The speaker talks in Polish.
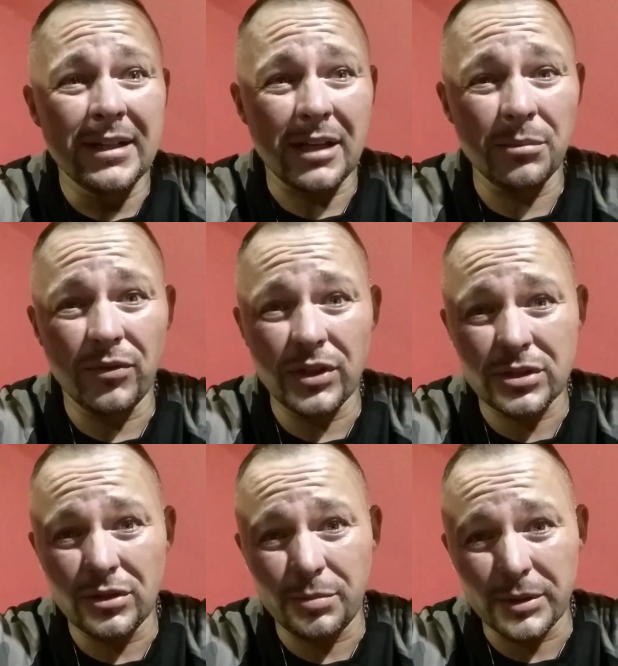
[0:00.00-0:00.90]
tam
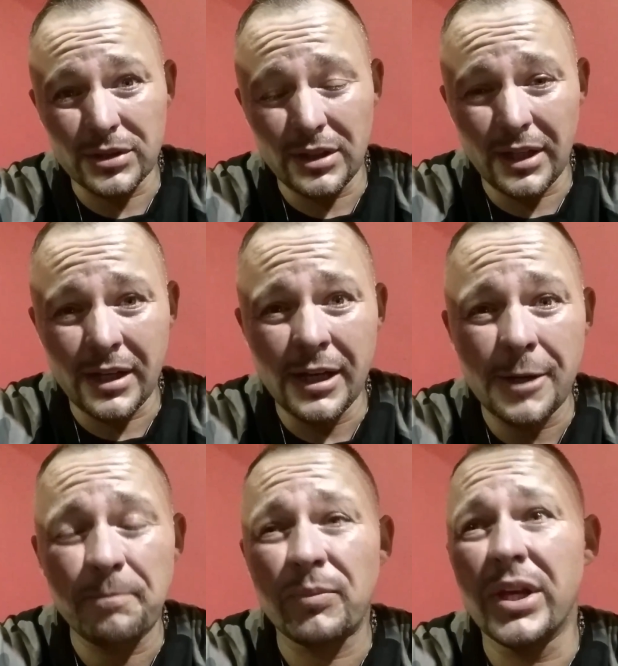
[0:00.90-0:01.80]
wieczny odpoczynek,
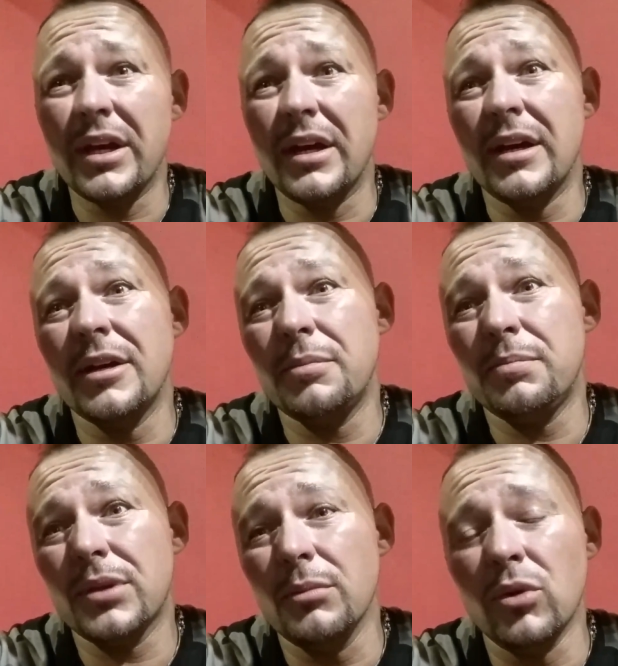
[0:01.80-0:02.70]
e,
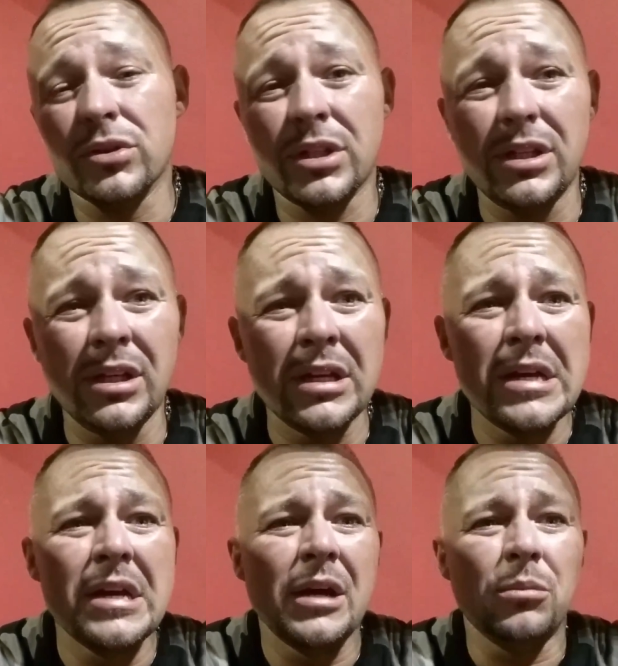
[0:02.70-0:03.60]
młotki,
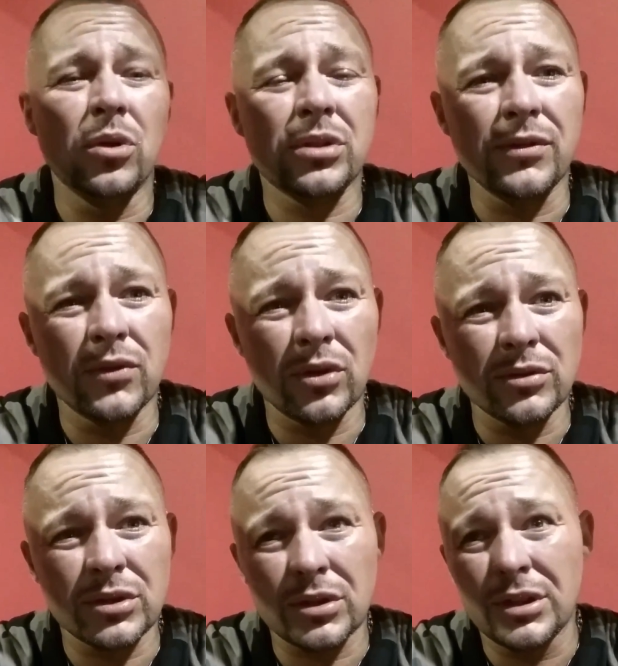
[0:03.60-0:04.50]
młotki w
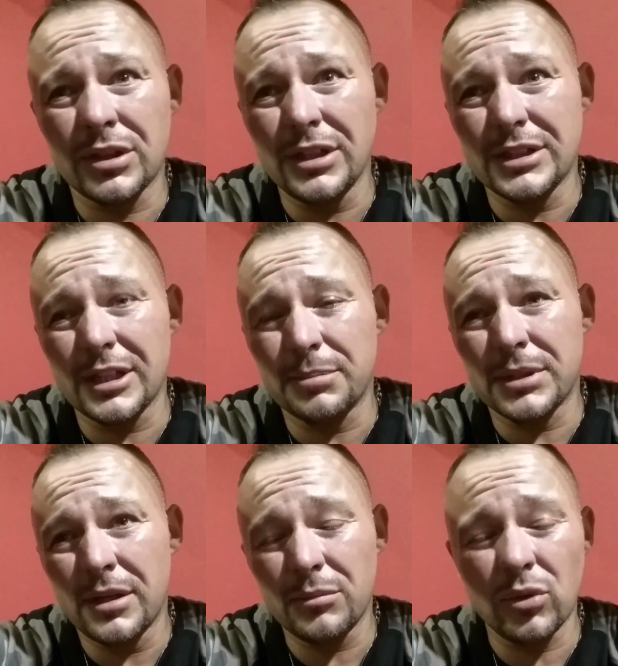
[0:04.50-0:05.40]
drugą stronę triceps,
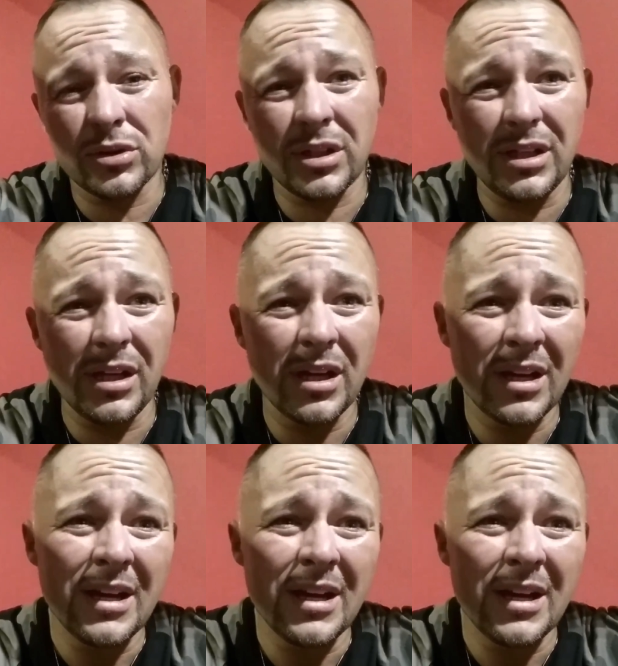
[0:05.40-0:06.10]
młotki,